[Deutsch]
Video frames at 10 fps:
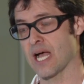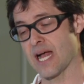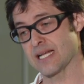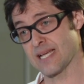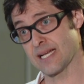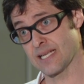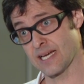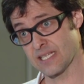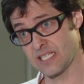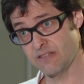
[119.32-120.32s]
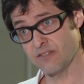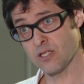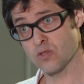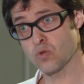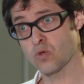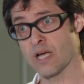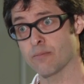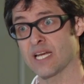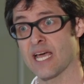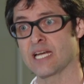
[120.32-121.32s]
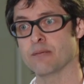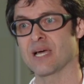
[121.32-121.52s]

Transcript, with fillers: Als Alternative dazu kann man eine